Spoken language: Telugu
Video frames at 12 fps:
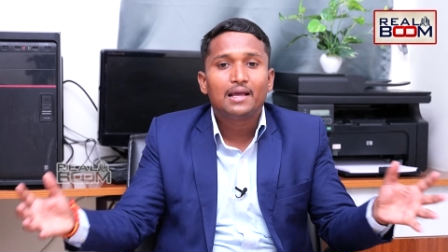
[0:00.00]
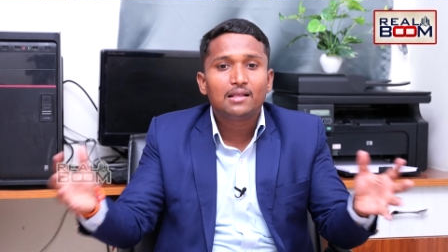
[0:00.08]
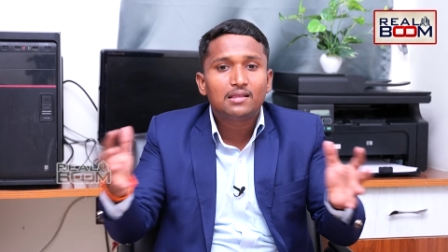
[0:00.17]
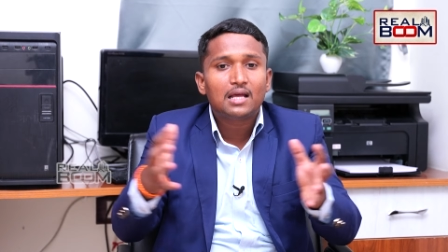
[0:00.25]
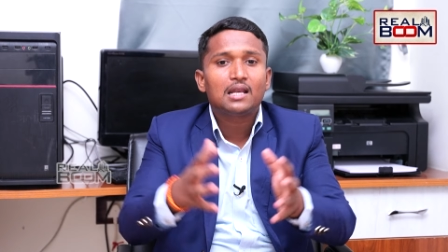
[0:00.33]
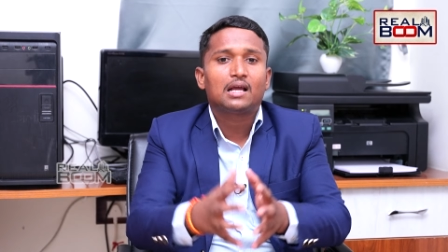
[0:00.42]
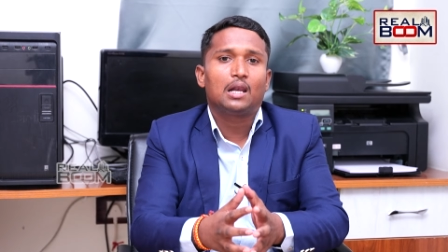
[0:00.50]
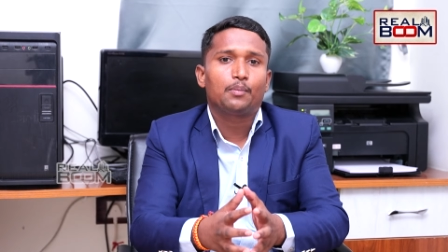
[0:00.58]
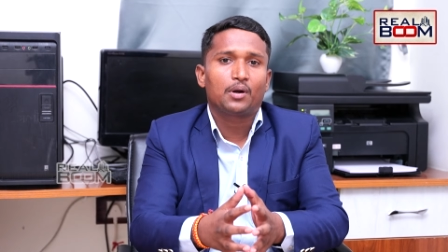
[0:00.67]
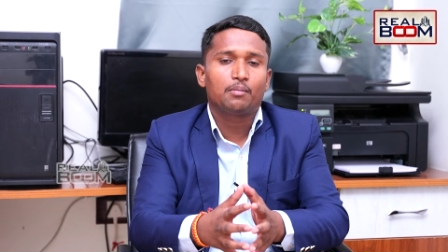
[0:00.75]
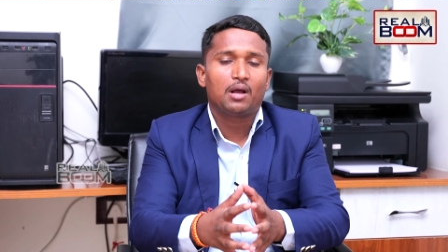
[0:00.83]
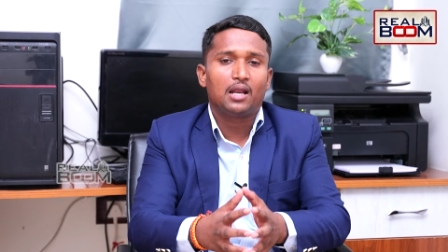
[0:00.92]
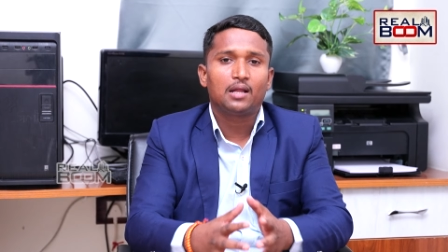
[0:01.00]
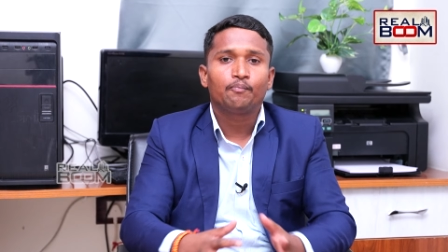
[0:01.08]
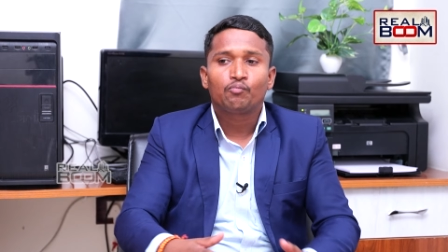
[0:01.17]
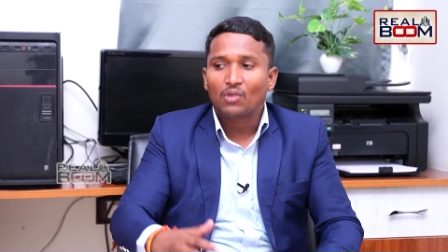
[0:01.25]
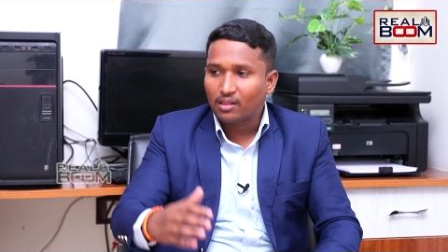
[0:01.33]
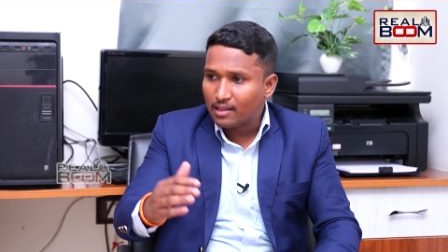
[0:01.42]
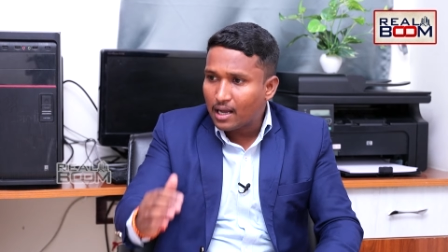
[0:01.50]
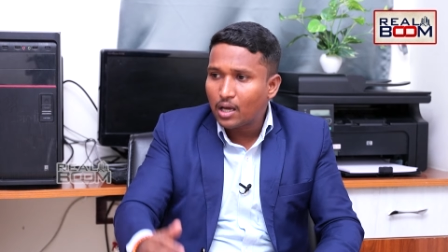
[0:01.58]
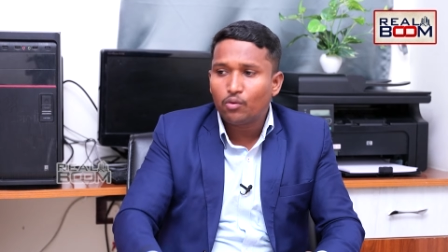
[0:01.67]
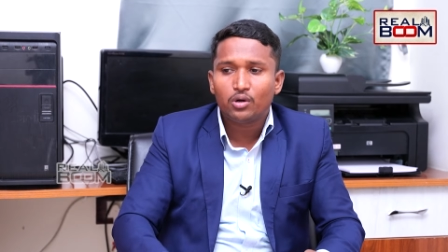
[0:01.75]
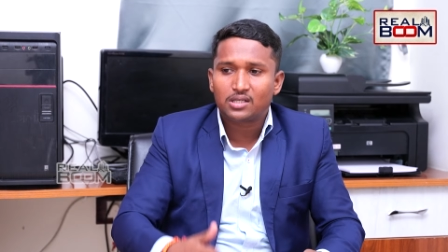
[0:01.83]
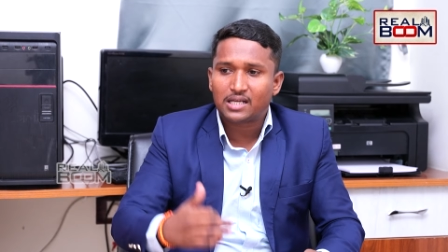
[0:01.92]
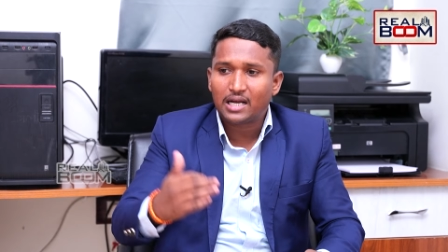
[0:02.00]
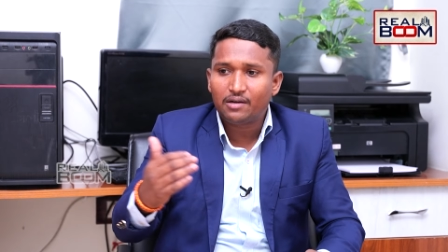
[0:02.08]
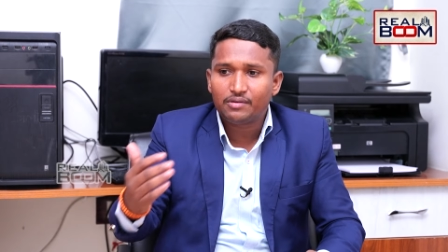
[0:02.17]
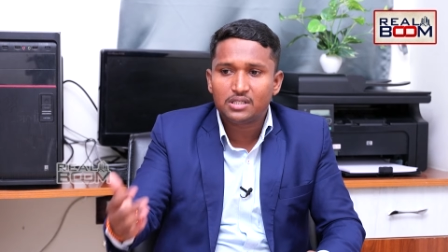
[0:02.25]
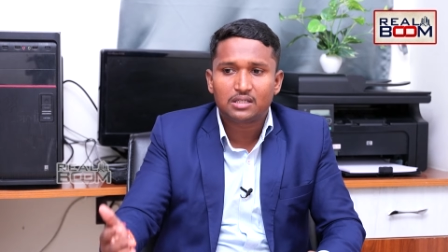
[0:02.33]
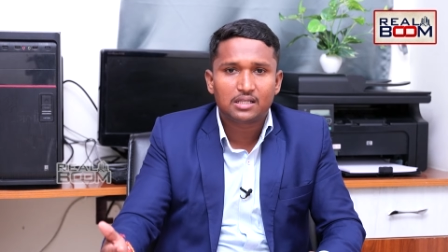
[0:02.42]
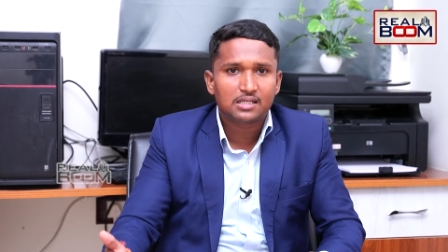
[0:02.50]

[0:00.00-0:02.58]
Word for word: ఇద్దరిని కలపడం కానీ దగ్గరుండి సైట్ విజిట్